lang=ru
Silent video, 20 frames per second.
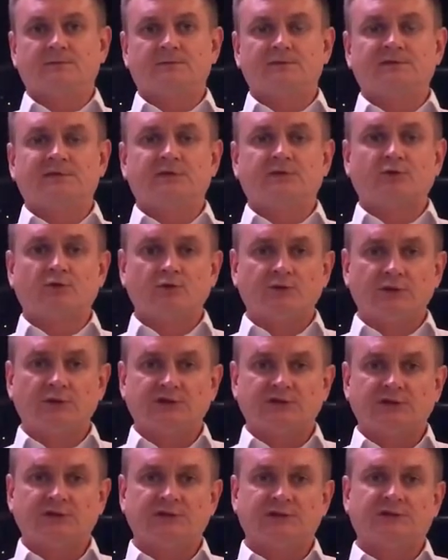
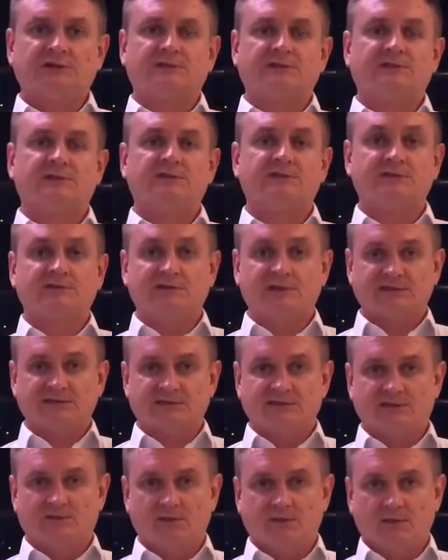сотрудничает с
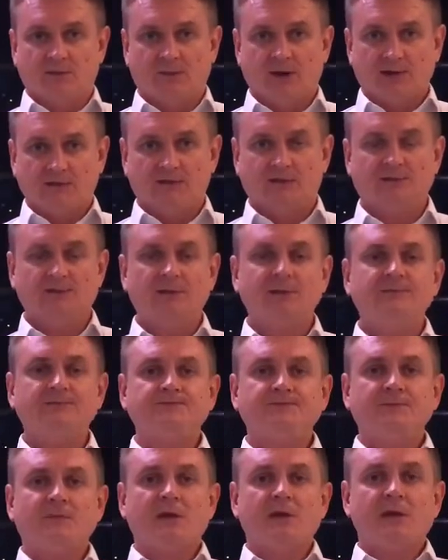известными банками,
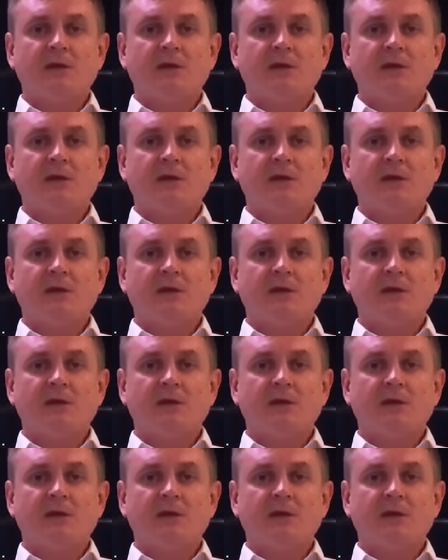